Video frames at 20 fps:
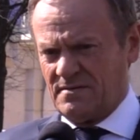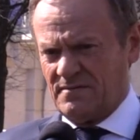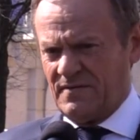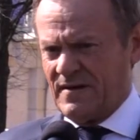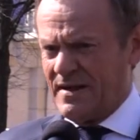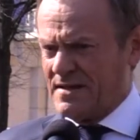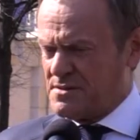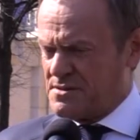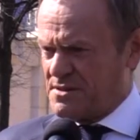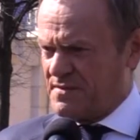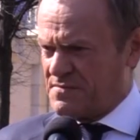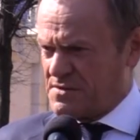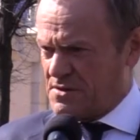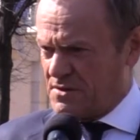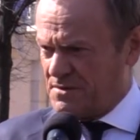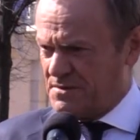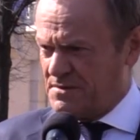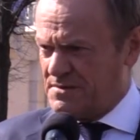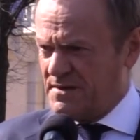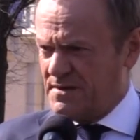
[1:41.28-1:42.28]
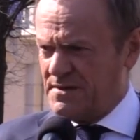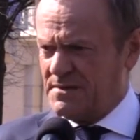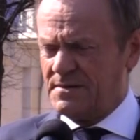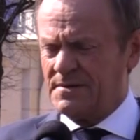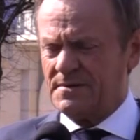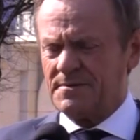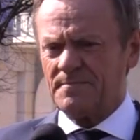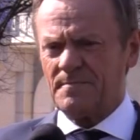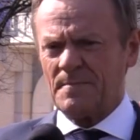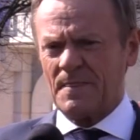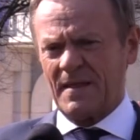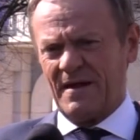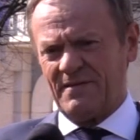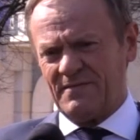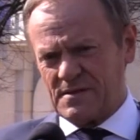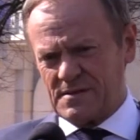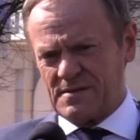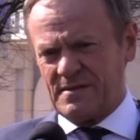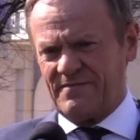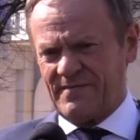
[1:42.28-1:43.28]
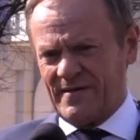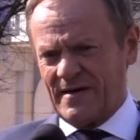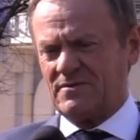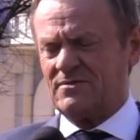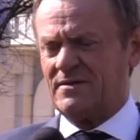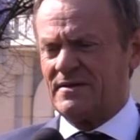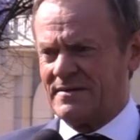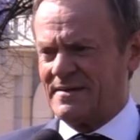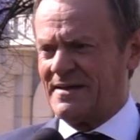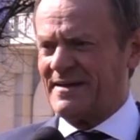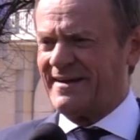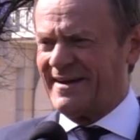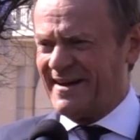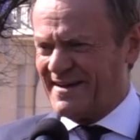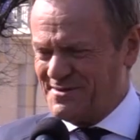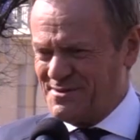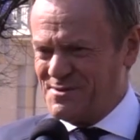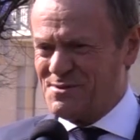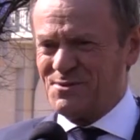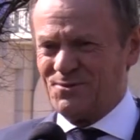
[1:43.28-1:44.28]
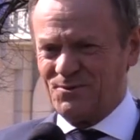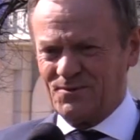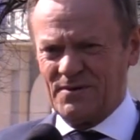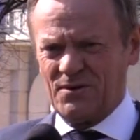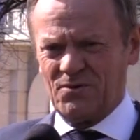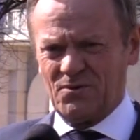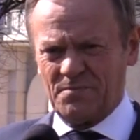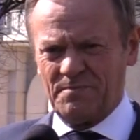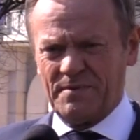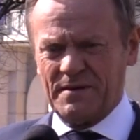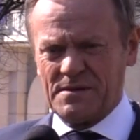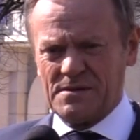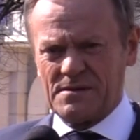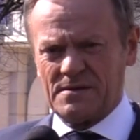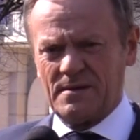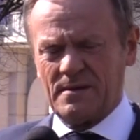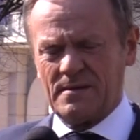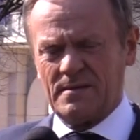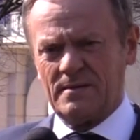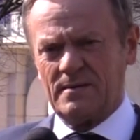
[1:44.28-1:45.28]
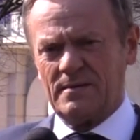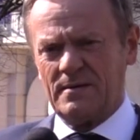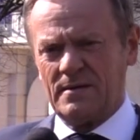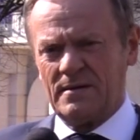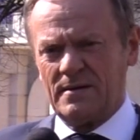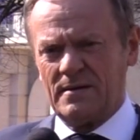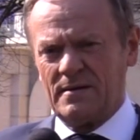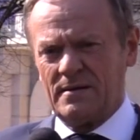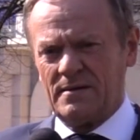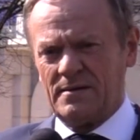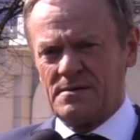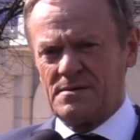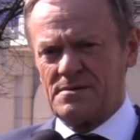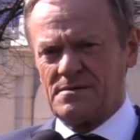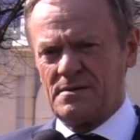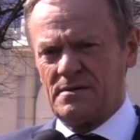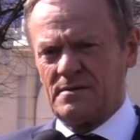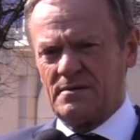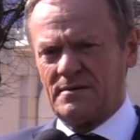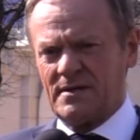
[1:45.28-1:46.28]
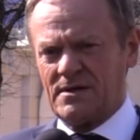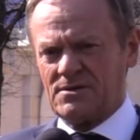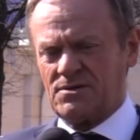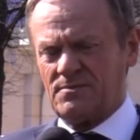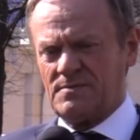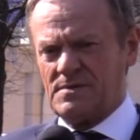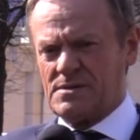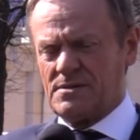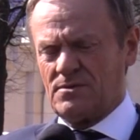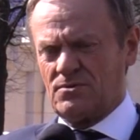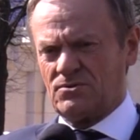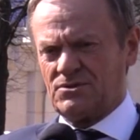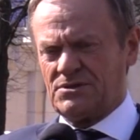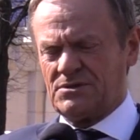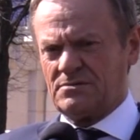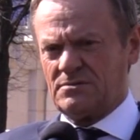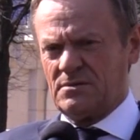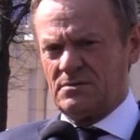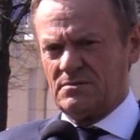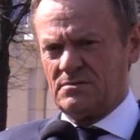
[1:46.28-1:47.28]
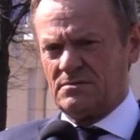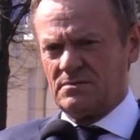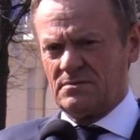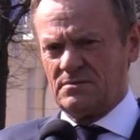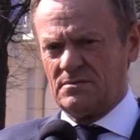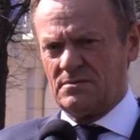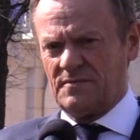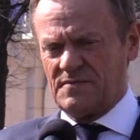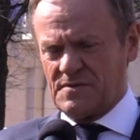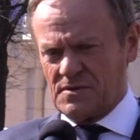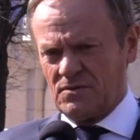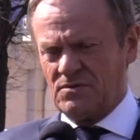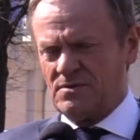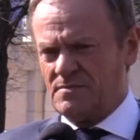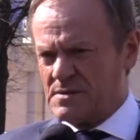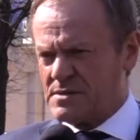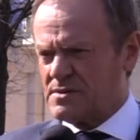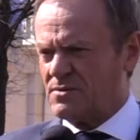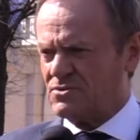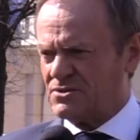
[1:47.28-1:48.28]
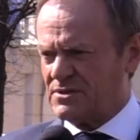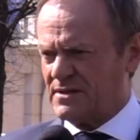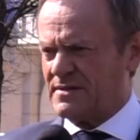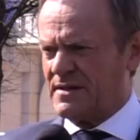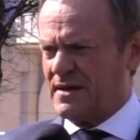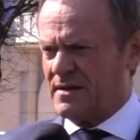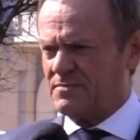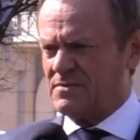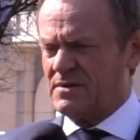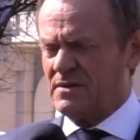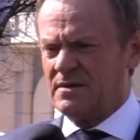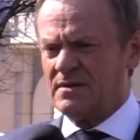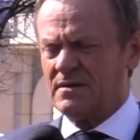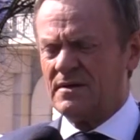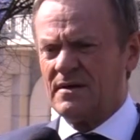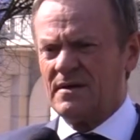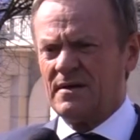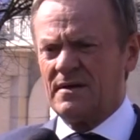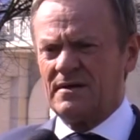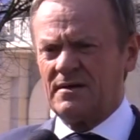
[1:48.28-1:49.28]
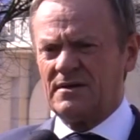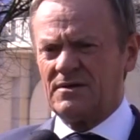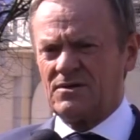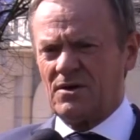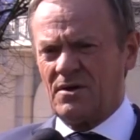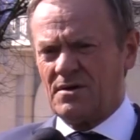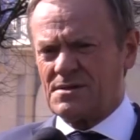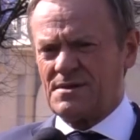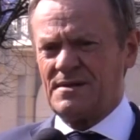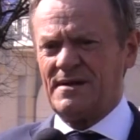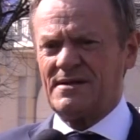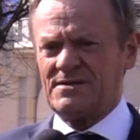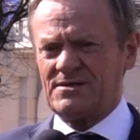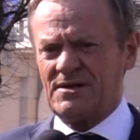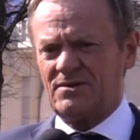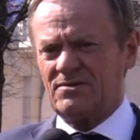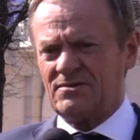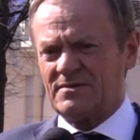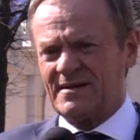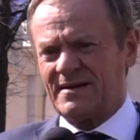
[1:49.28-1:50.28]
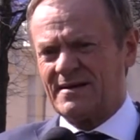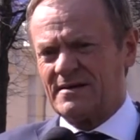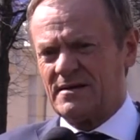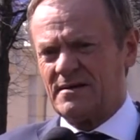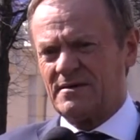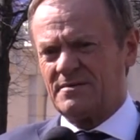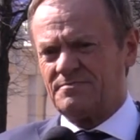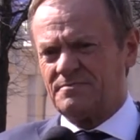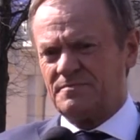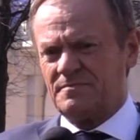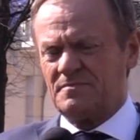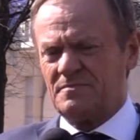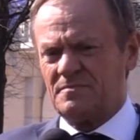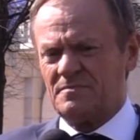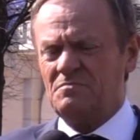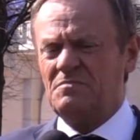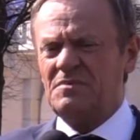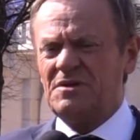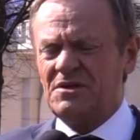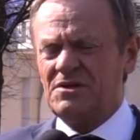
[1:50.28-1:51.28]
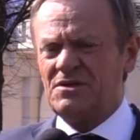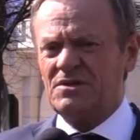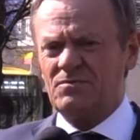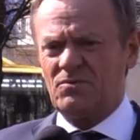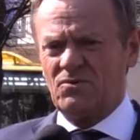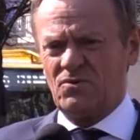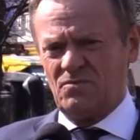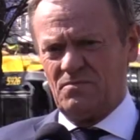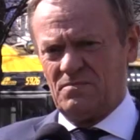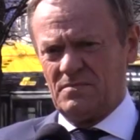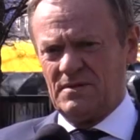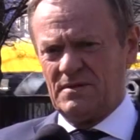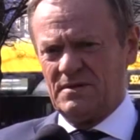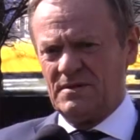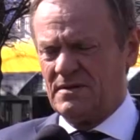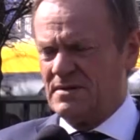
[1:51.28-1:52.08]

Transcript: flance wschodniej, a więc de facto na tej granicy Unii Europejskiej z naszymi y, wschodnimi sąsiadami. I to oznacza no, takie minimum